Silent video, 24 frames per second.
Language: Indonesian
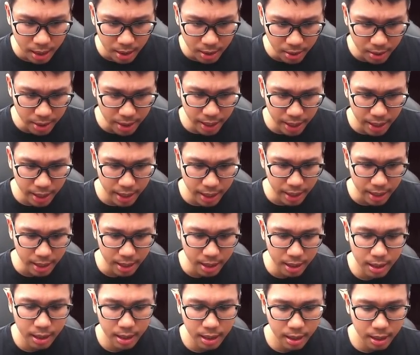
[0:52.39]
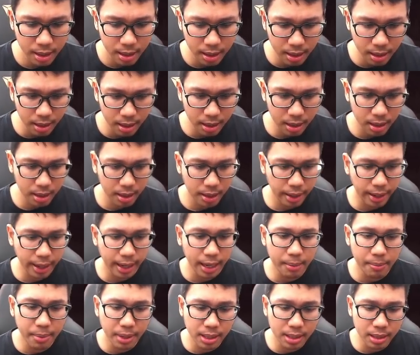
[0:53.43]
Oke, okay, uh, eh,
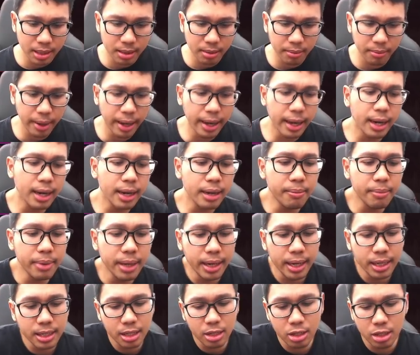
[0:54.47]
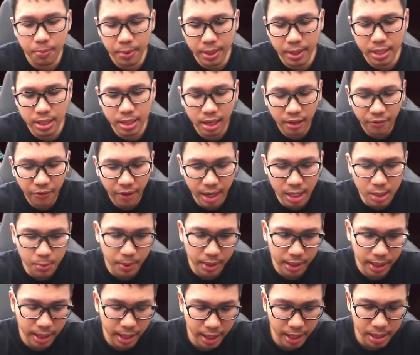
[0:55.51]
elimination elimination special effect nya
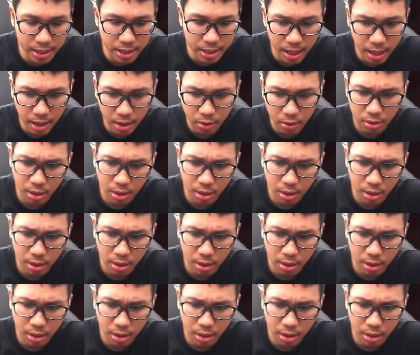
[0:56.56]
seperti ini guys ya.